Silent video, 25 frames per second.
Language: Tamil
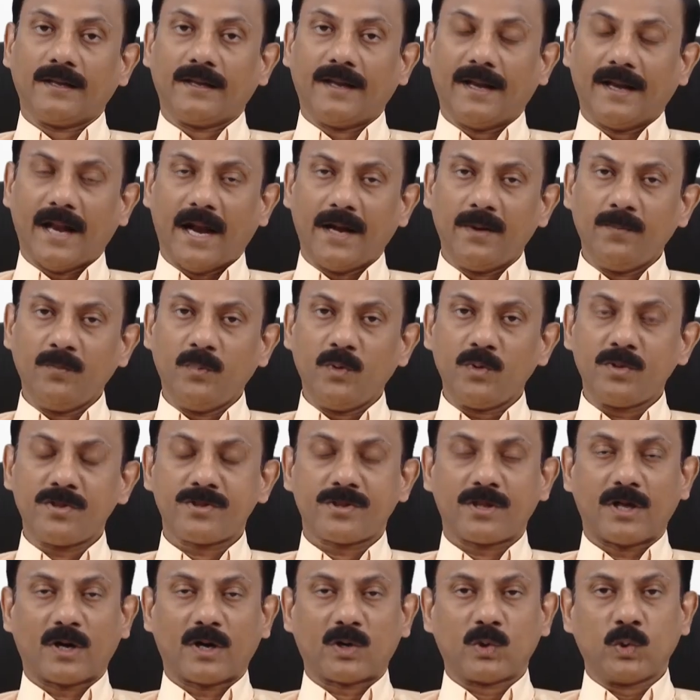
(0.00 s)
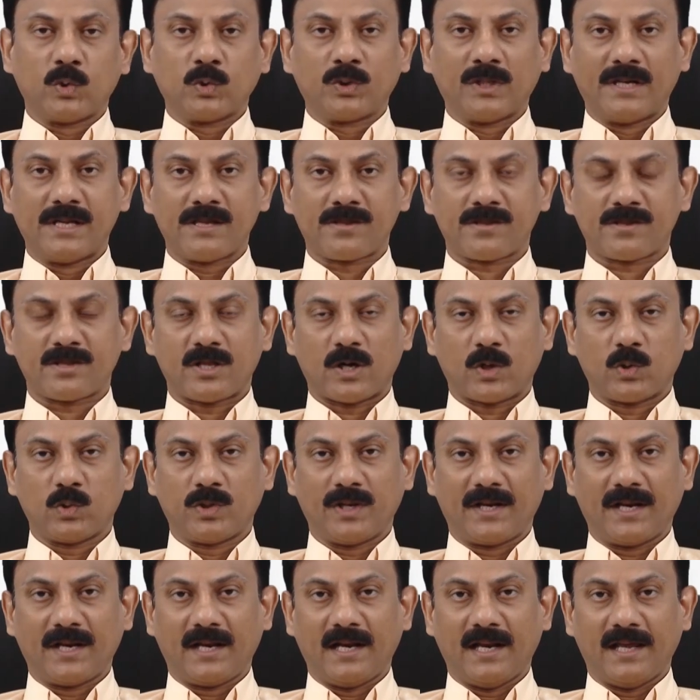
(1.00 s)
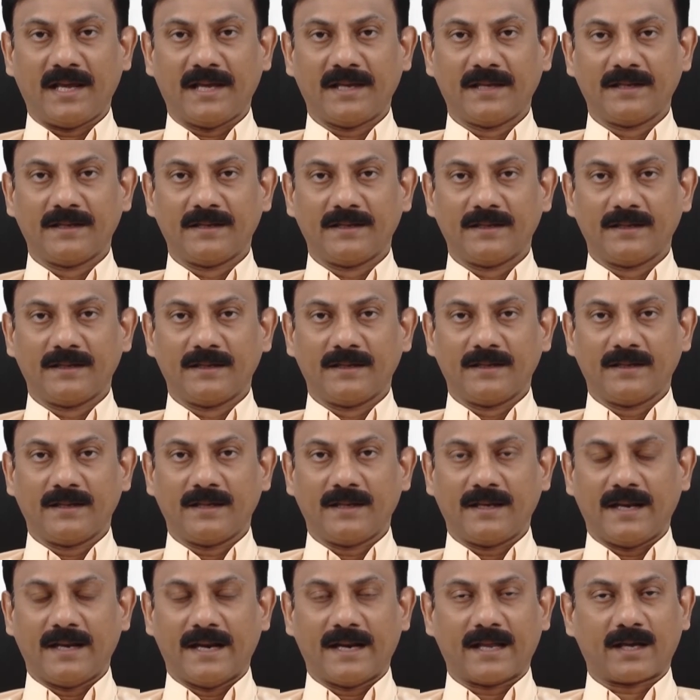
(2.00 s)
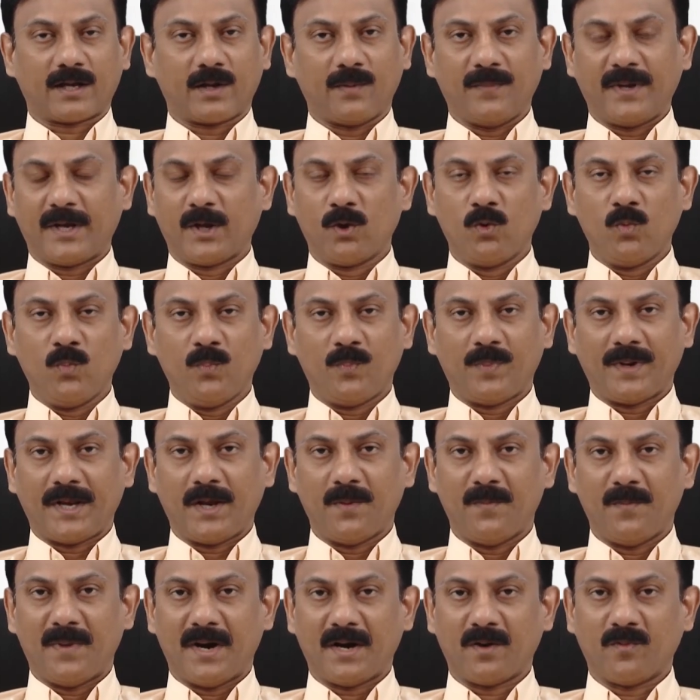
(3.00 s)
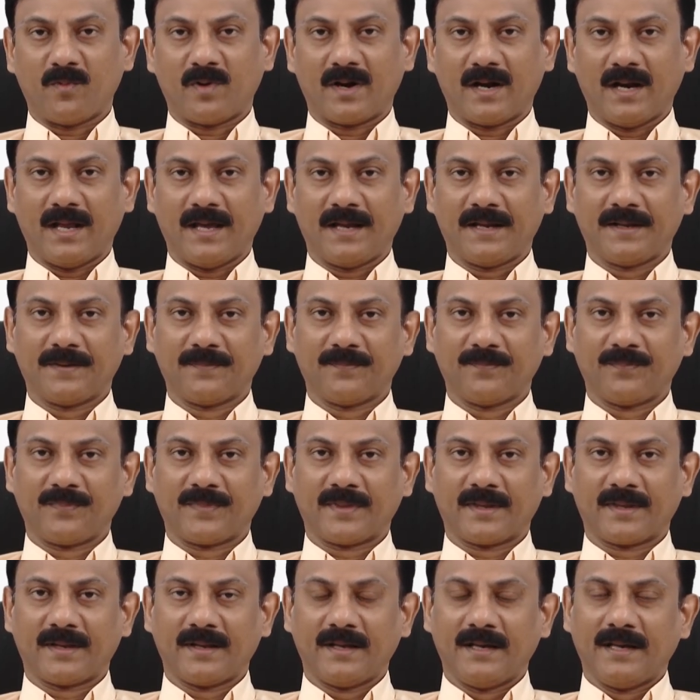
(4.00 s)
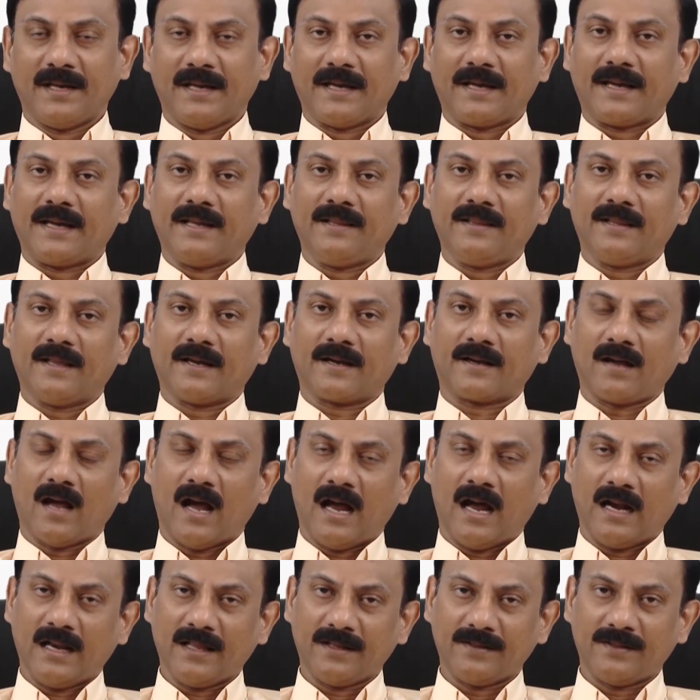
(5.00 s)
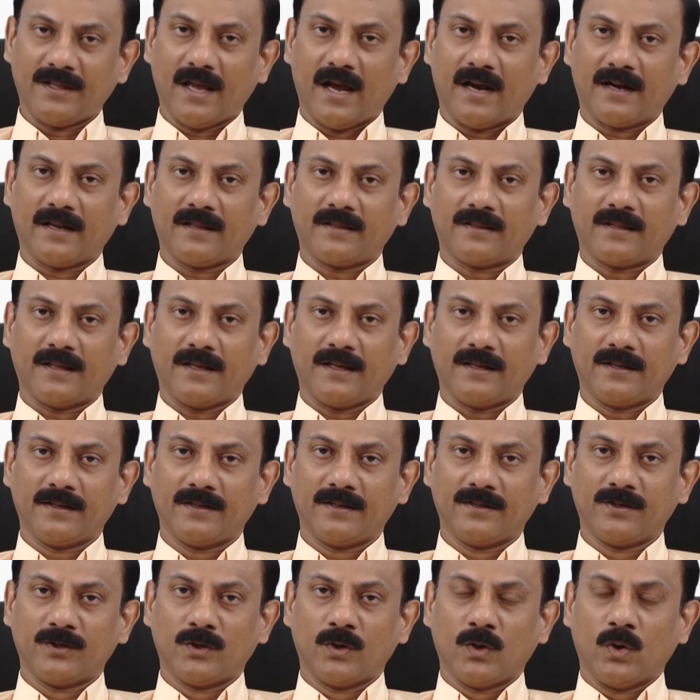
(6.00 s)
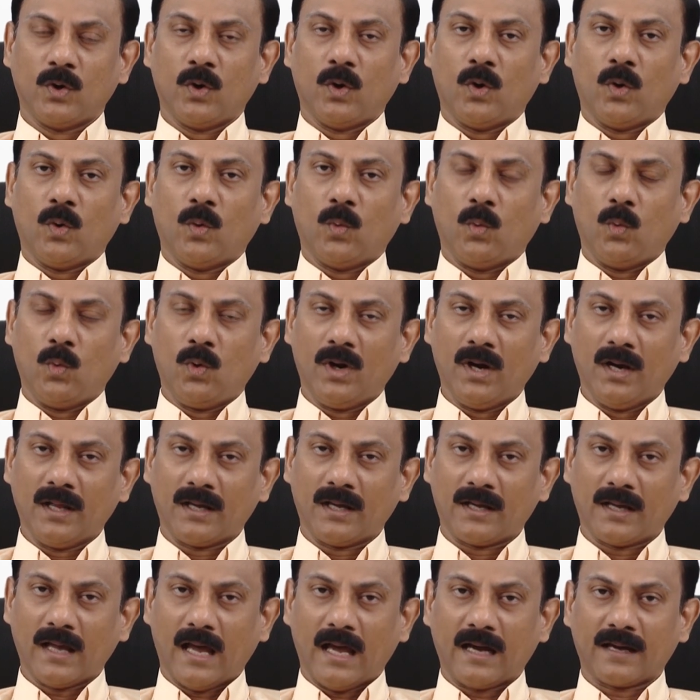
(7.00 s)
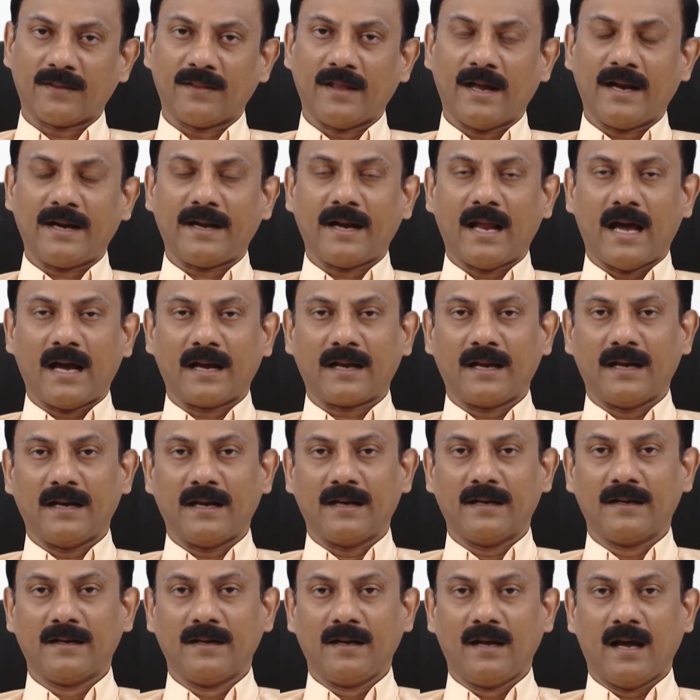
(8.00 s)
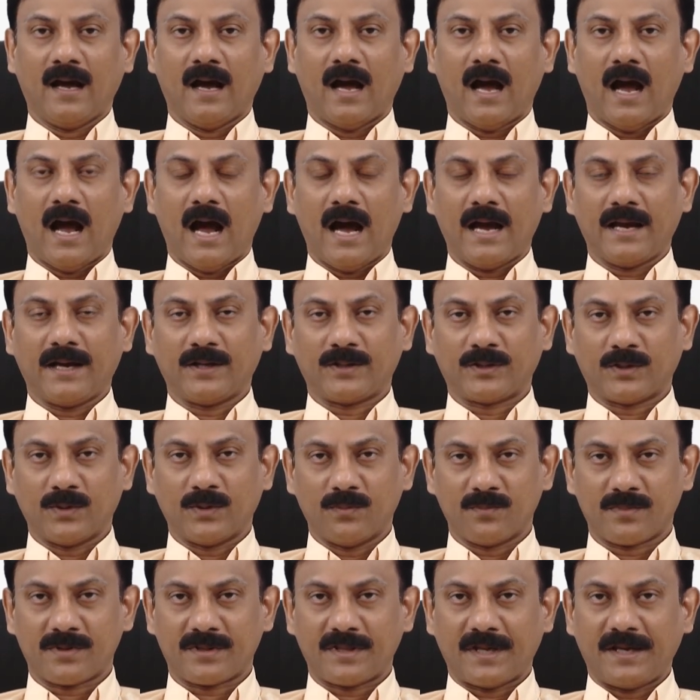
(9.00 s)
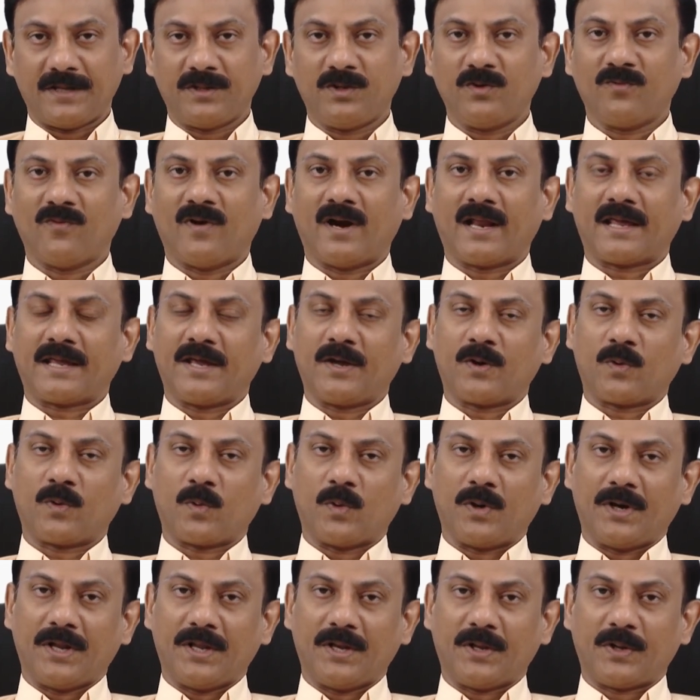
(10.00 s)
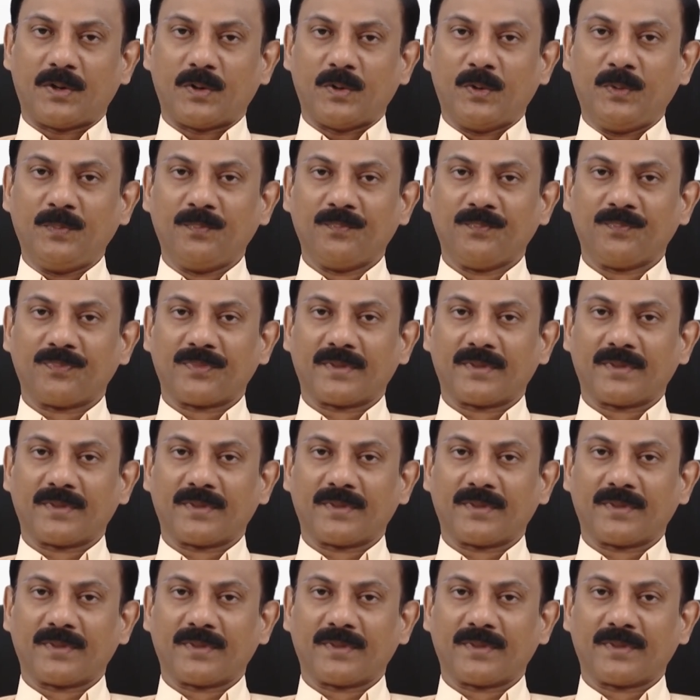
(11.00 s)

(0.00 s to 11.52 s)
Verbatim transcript: என் அன்பு சகோதர சகோதரிகளே எனக்கு மிகவும் பிரியமானவர்களே இந்த காலை தியானத்தை உங்களுக்காக தான் நாங்கள் ஆயத்தம் செய்து வழங்கி கொண்டிருக்கிறோம்